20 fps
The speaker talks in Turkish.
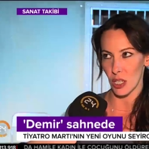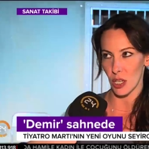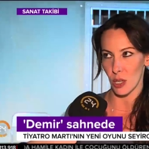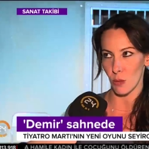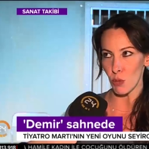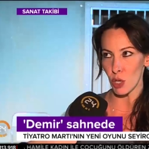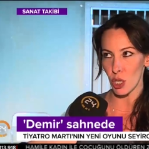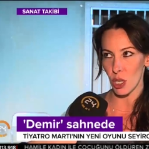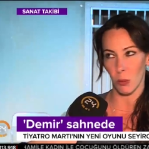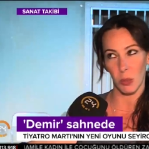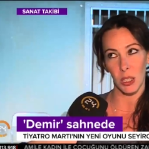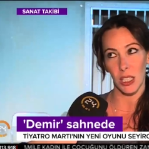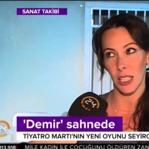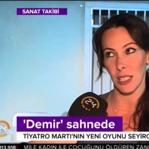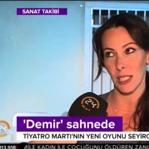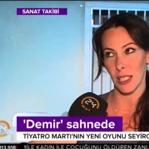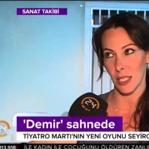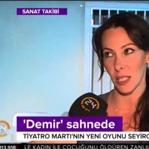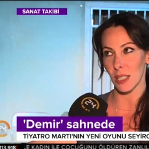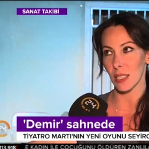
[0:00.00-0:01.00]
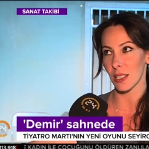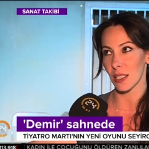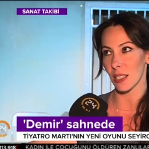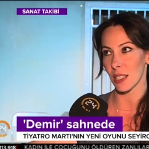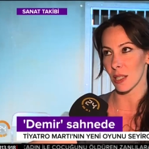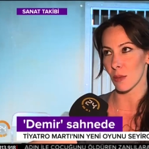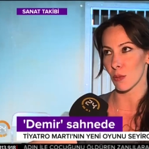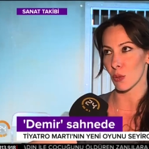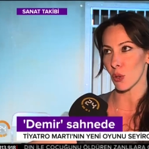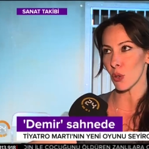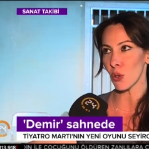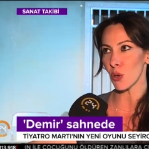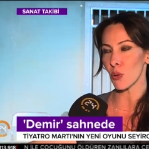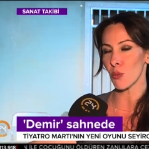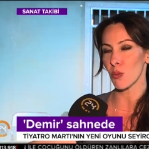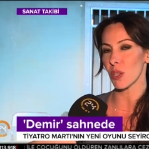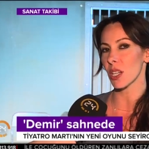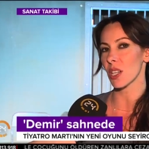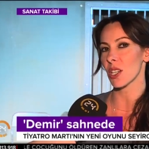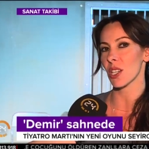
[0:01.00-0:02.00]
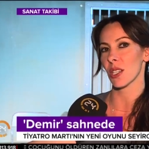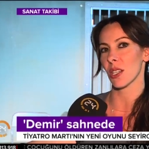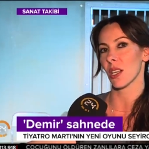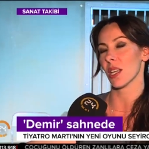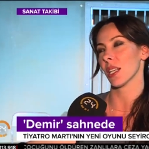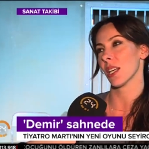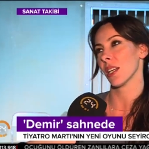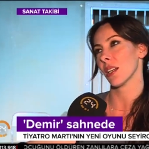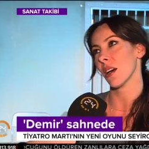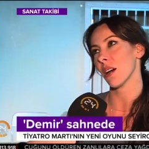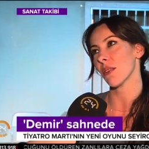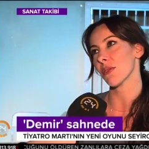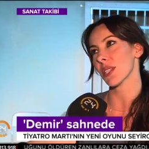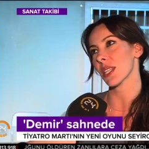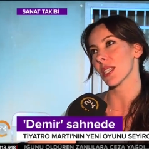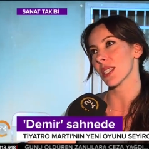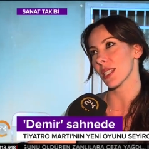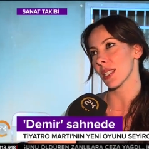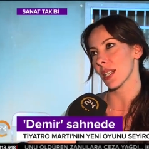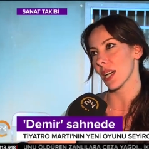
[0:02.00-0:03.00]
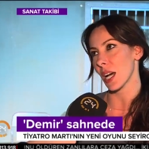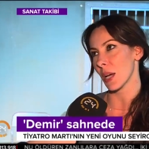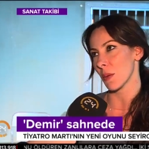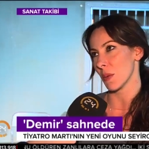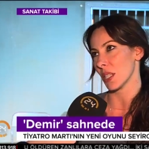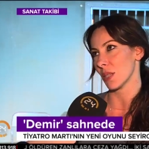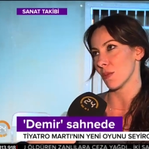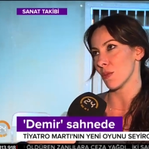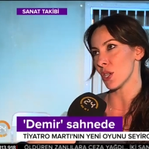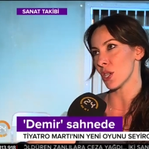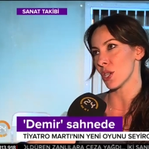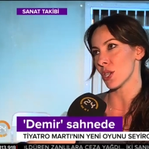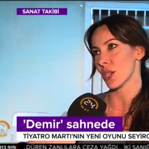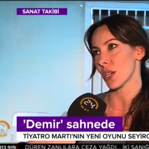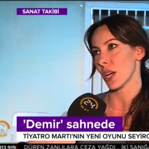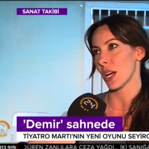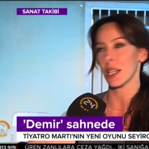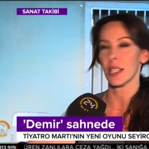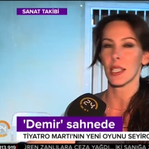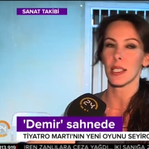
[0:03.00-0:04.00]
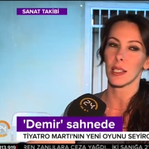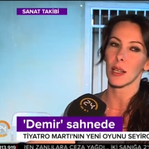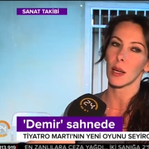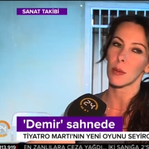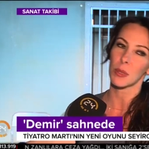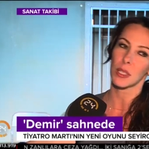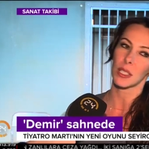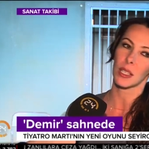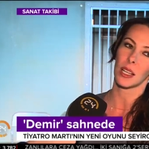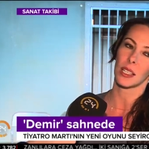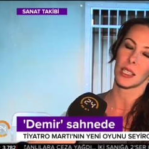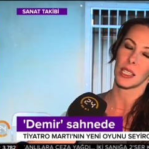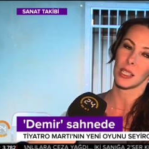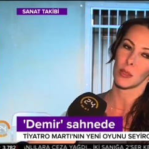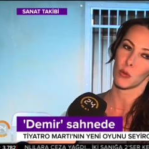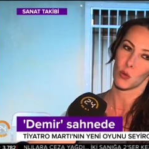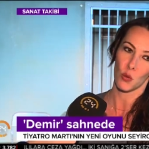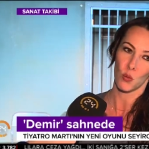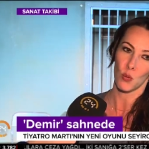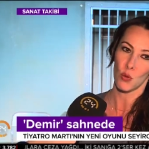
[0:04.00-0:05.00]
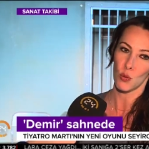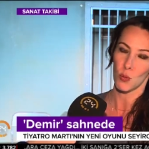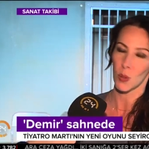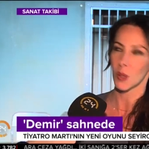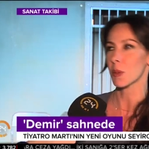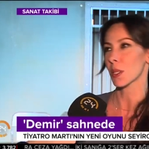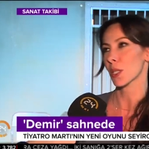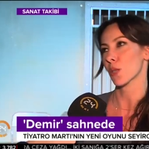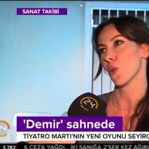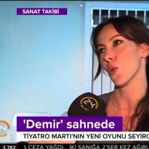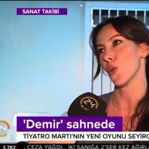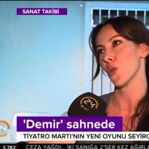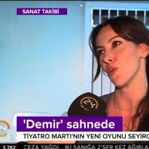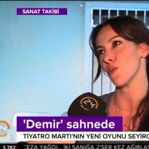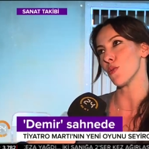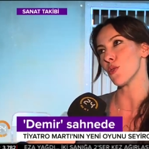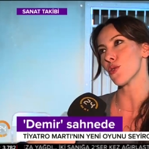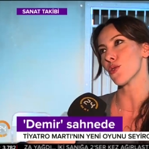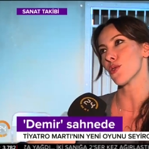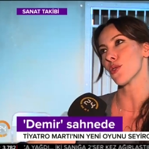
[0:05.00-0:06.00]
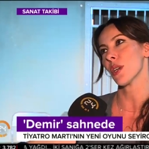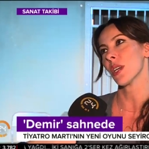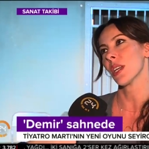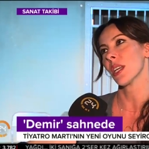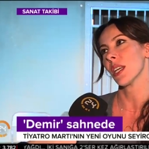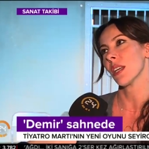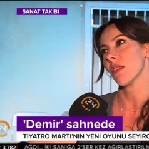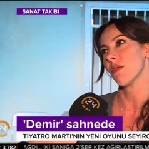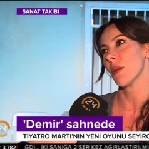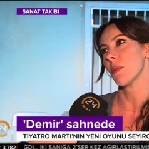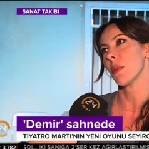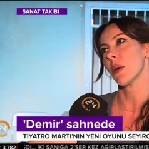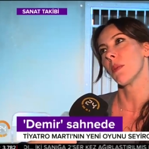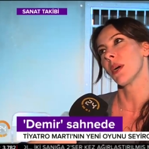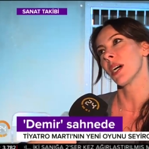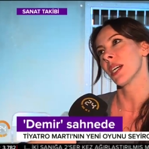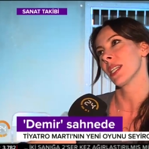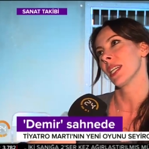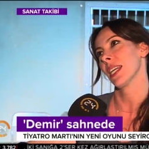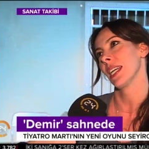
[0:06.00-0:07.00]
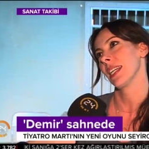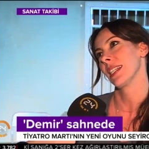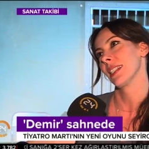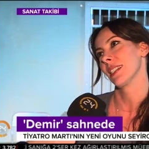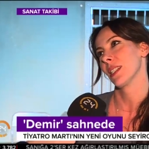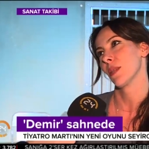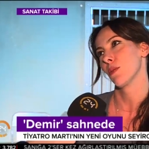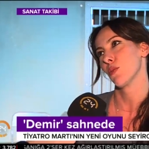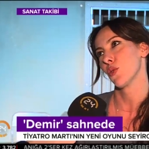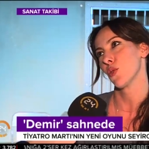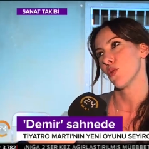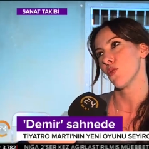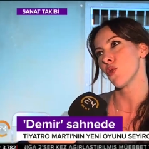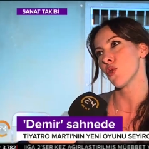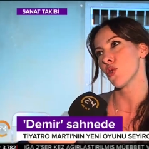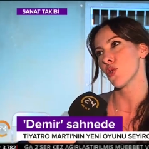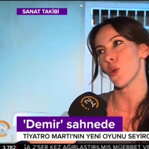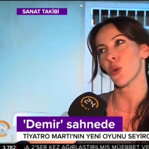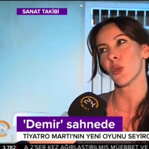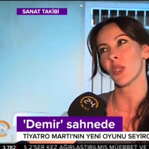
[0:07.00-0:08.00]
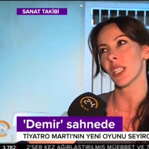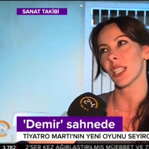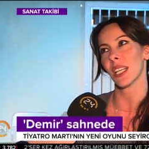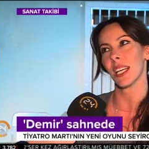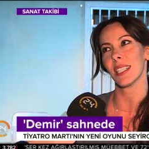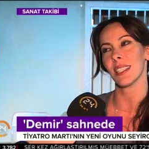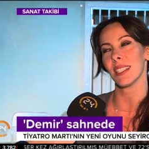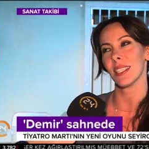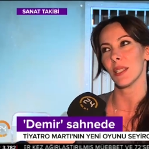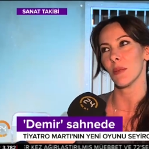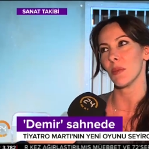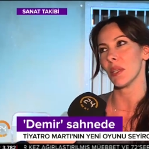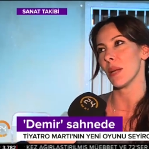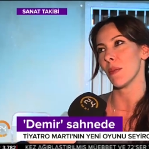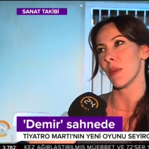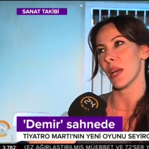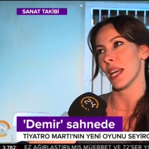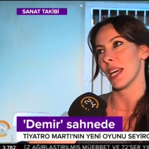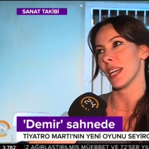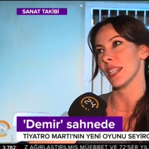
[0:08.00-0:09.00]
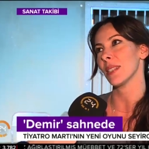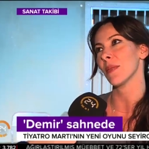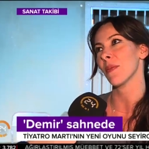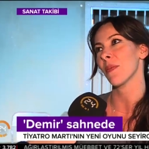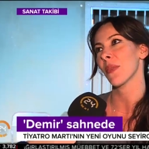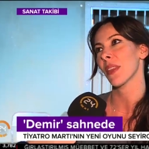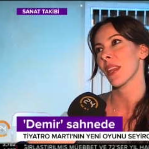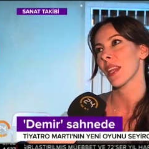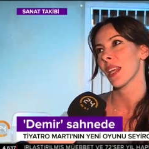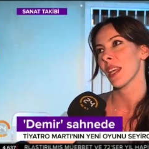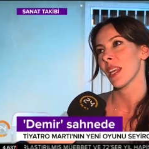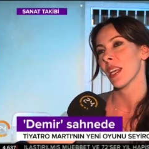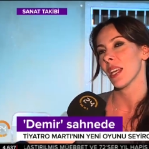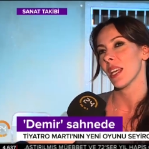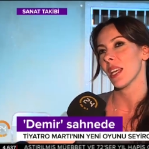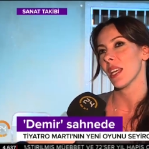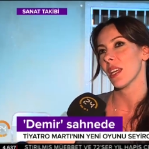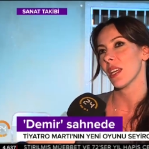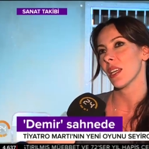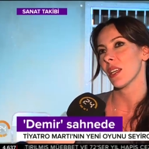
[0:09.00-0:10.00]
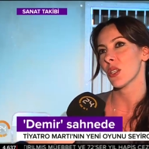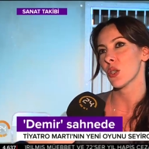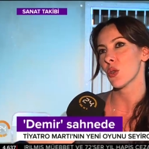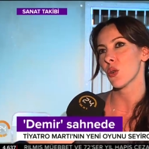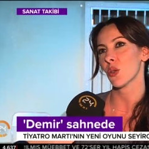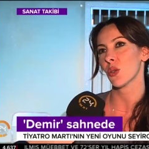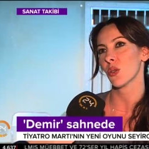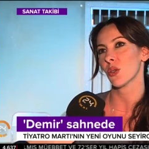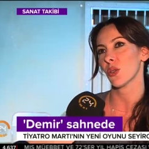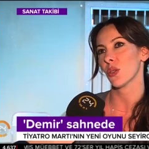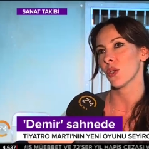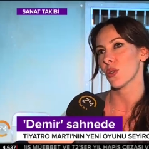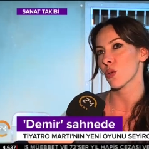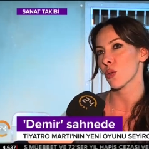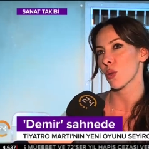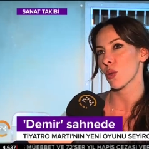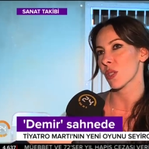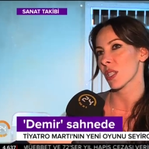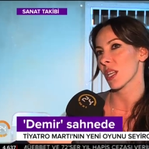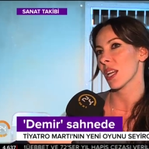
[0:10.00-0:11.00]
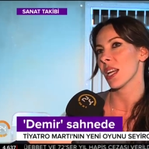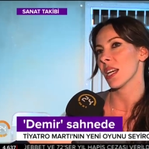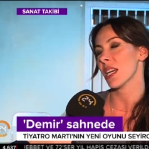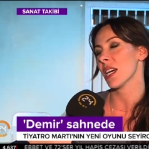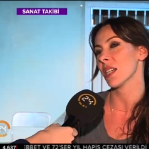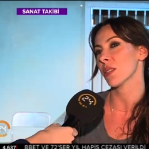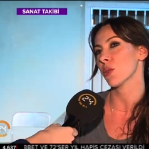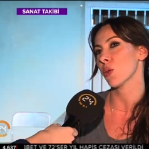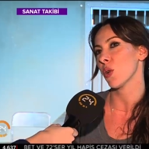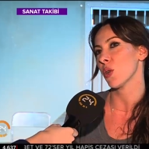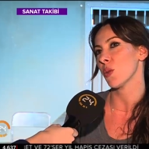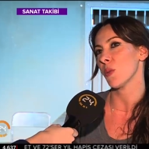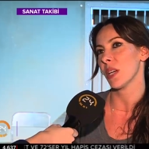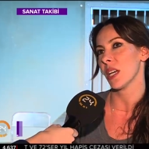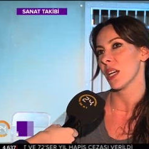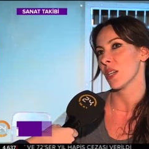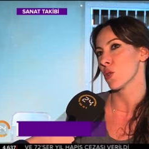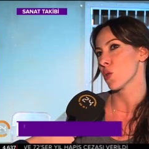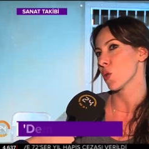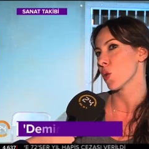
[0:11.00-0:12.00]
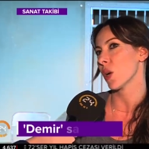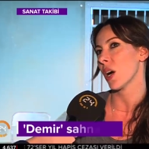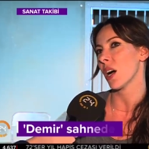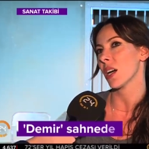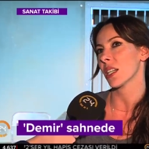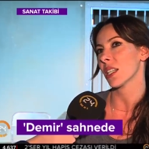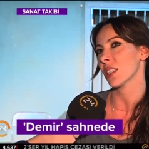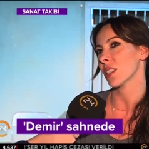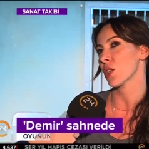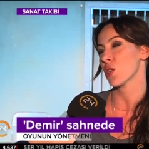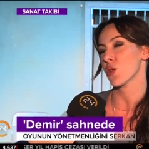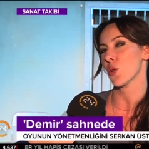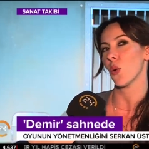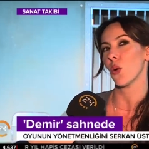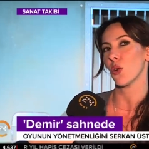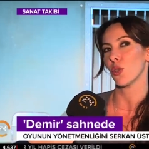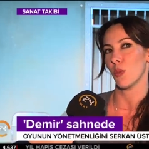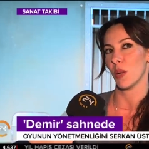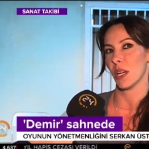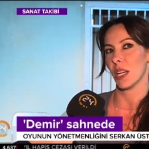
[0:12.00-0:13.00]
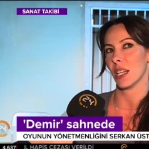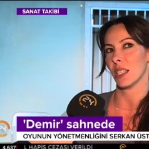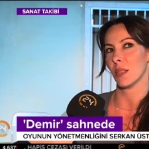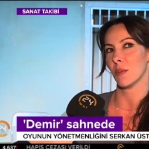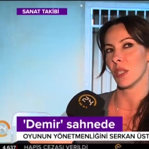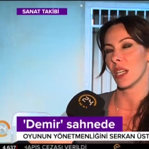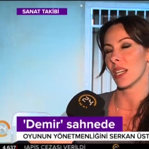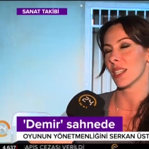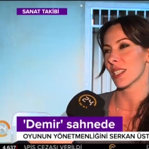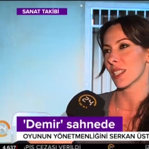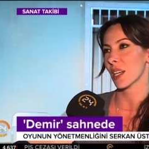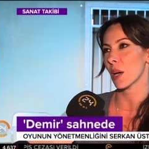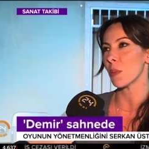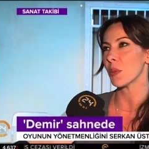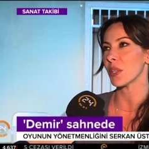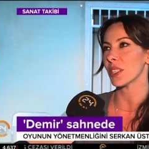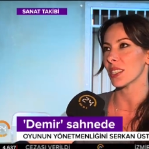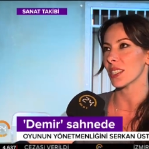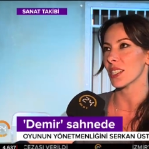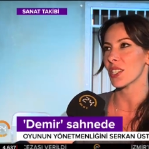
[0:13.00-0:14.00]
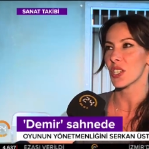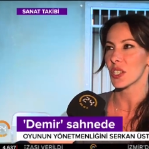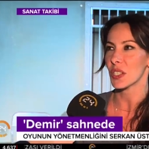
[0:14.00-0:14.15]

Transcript: geçirmiş ama kendisi hatırlamıyor. 11 yaşındayken hafızasını kaybetmiş. Annesi hapishaneye düşmüş, babası ölmüş ve babaanne elinde büyümüş. Çok da kendini bilmeyen, e, çok sosyal hayatı olmayan, çok arkadaşı olmayan, biraz kapalı,